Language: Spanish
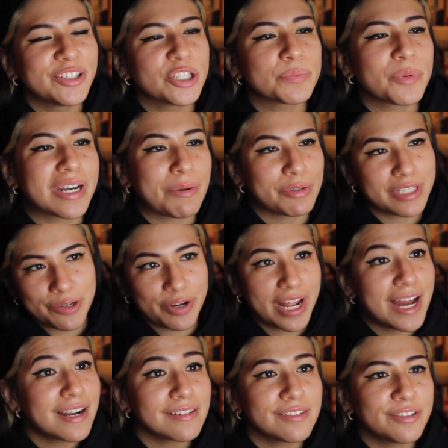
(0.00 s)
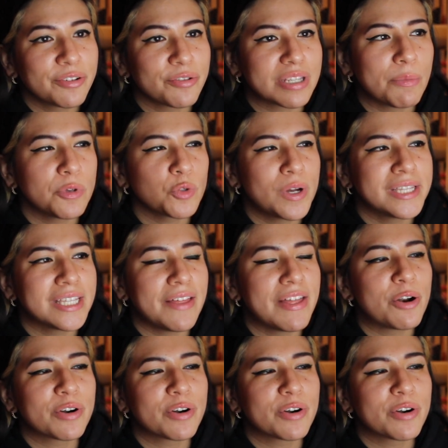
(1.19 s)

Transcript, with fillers: Nos ponemos a llorar o nos damos cuenta de